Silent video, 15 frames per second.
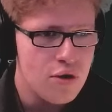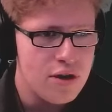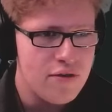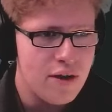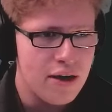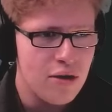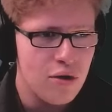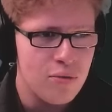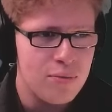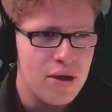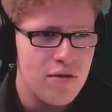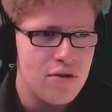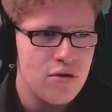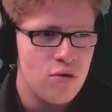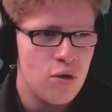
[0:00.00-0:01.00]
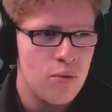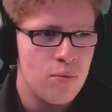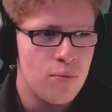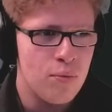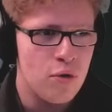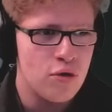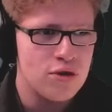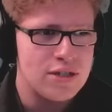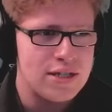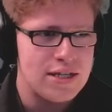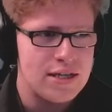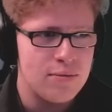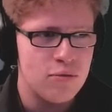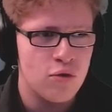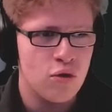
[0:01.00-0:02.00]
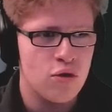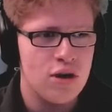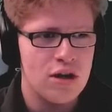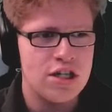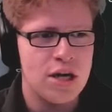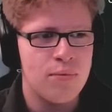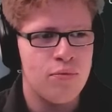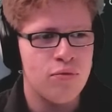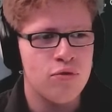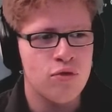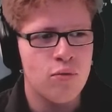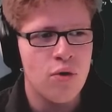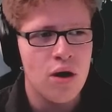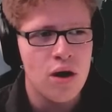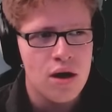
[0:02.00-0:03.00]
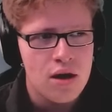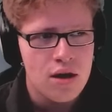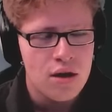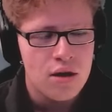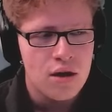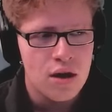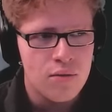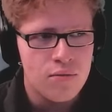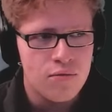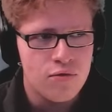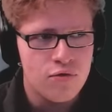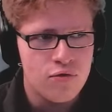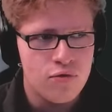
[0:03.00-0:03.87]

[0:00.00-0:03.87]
On y va donc, bienvenue en Pro Team. Donc on a déjà plus ou moins euh,